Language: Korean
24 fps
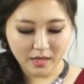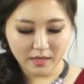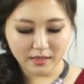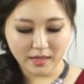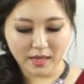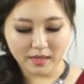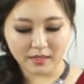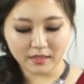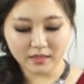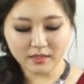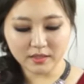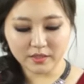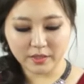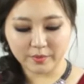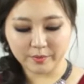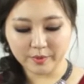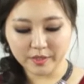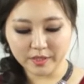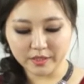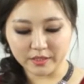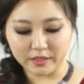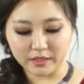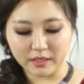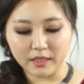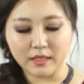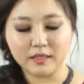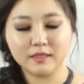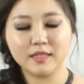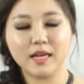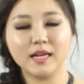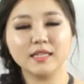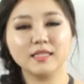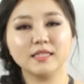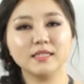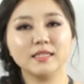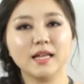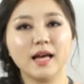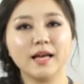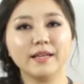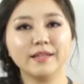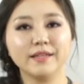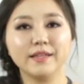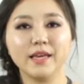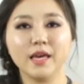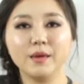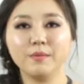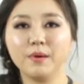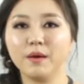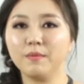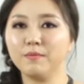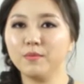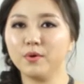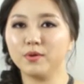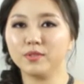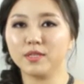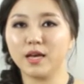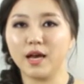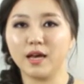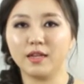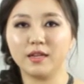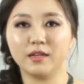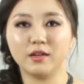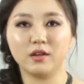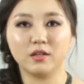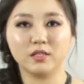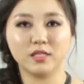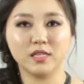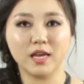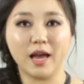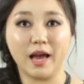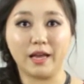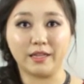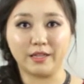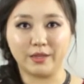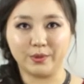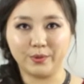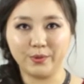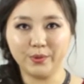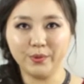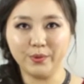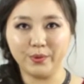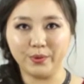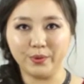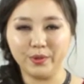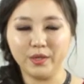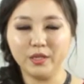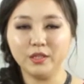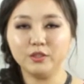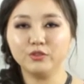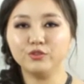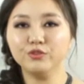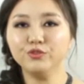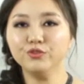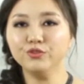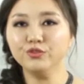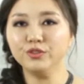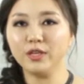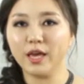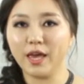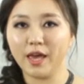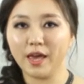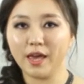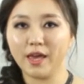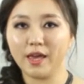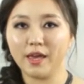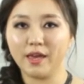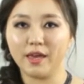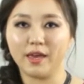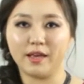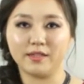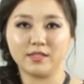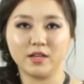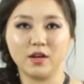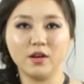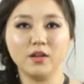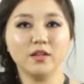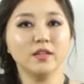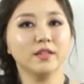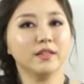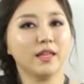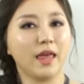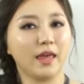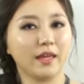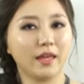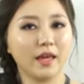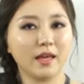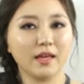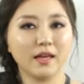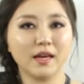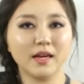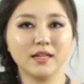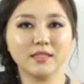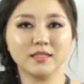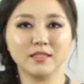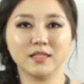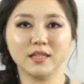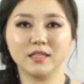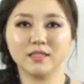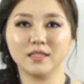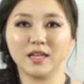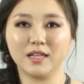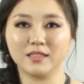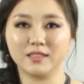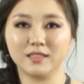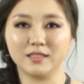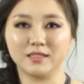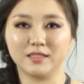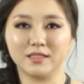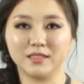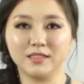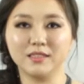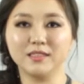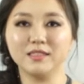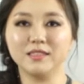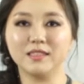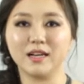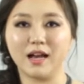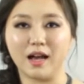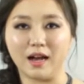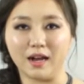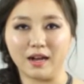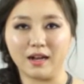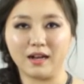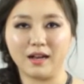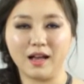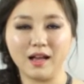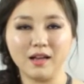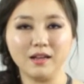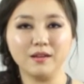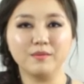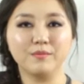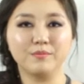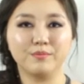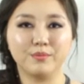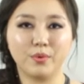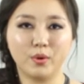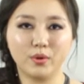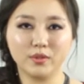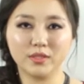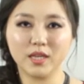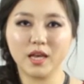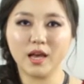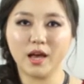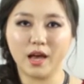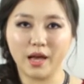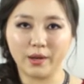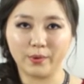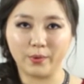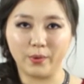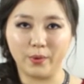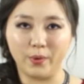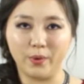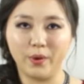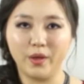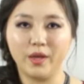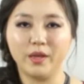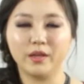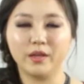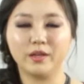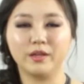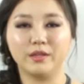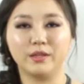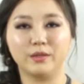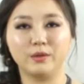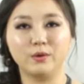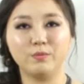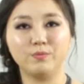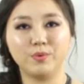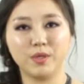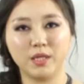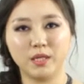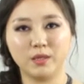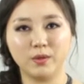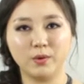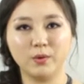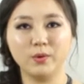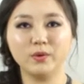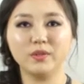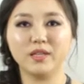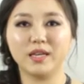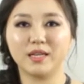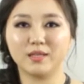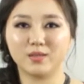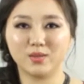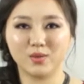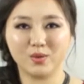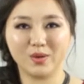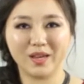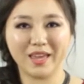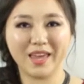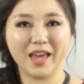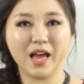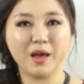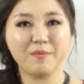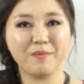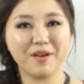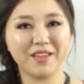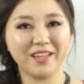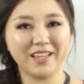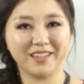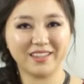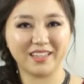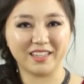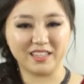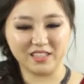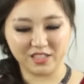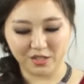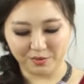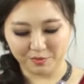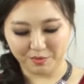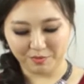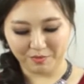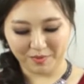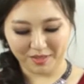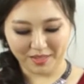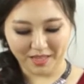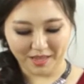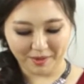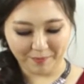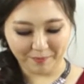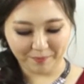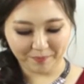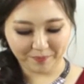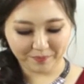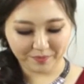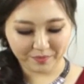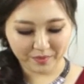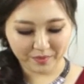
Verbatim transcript: 다른 점은 사진 한 개만 묘사하는 것이 아니고 두 개에서 네 개까지의 사진을 각각 묘사하고 그리고 비교, 대조해야만 한다는 점입니다.